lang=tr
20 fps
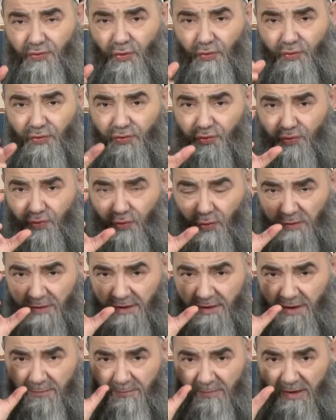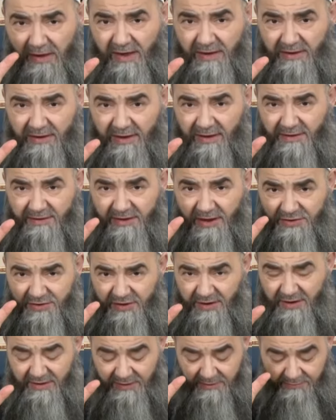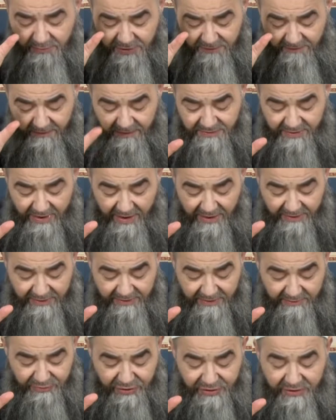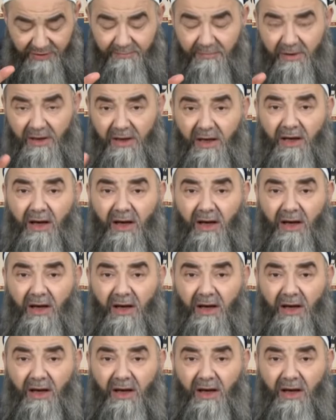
sonuncusu olarak meleklere teşhir edilmiş ve izhar edilmiştim.